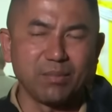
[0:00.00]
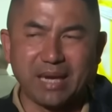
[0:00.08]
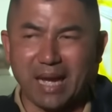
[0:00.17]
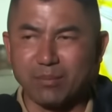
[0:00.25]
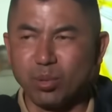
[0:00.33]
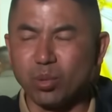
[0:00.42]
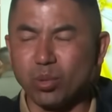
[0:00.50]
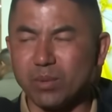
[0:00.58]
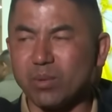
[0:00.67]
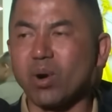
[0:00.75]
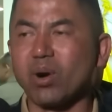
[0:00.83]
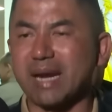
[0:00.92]
รวมไปถึง
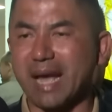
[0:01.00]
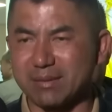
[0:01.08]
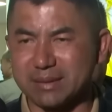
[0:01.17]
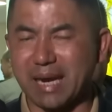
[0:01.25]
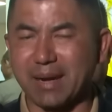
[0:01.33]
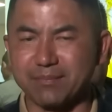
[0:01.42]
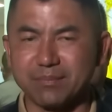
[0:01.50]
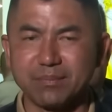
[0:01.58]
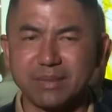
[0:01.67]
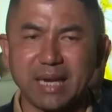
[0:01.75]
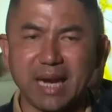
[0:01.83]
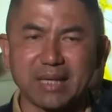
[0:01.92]
โอนเงินไปทำบุญ
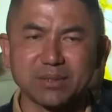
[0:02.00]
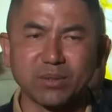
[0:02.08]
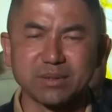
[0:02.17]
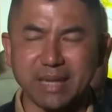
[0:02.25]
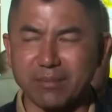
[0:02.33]
แต่